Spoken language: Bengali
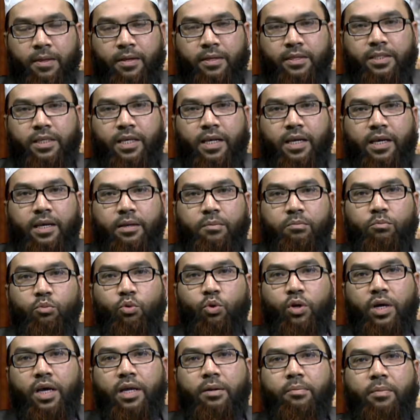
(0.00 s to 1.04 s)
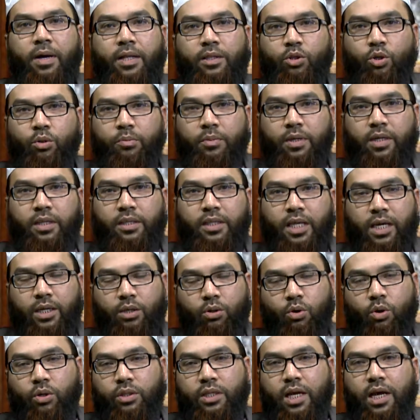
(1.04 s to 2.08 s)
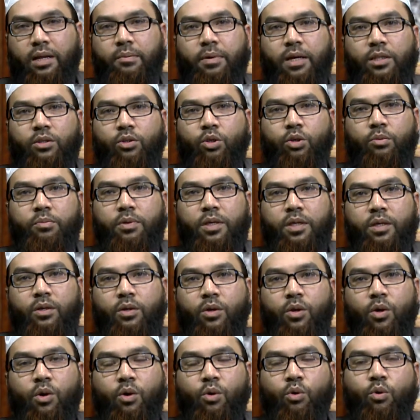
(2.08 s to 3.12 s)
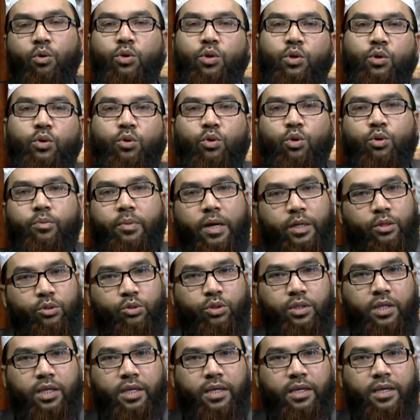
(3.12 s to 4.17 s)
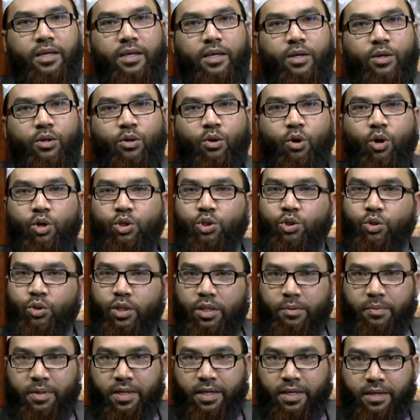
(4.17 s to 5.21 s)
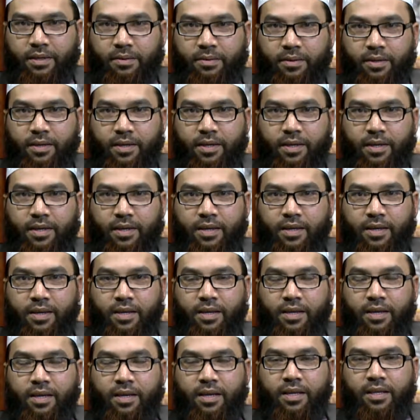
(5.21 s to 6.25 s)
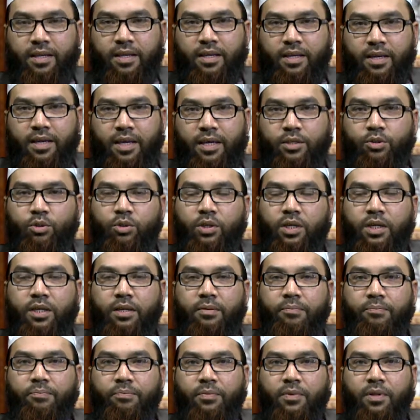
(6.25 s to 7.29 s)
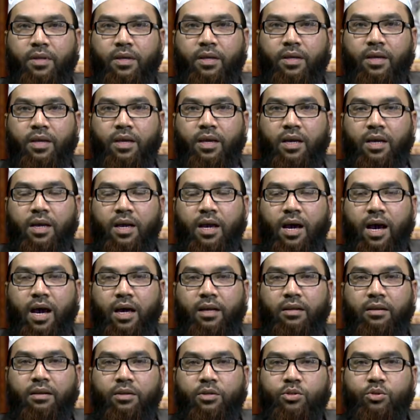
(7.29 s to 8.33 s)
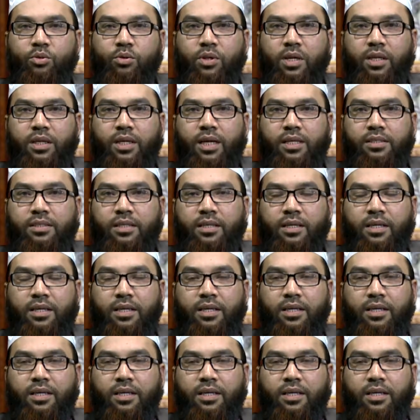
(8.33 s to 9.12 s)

সে মুখের মাধ্যমে তার কথার মাধ্যমে অন্য কোনো মানুষকে কষ্ট দিবে না এজন্যে আল্লাহ রসুলের কাছে